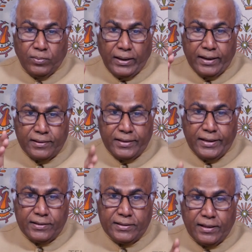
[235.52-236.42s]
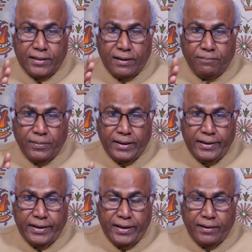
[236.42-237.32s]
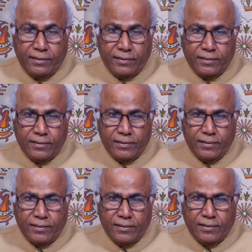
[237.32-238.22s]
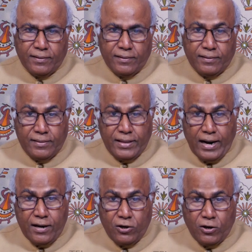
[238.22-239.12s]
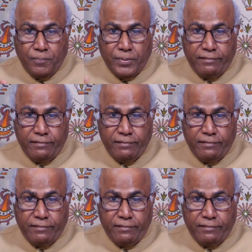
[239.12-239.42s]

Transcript: భారతీయ జనతా పార్టీ దాంట్లో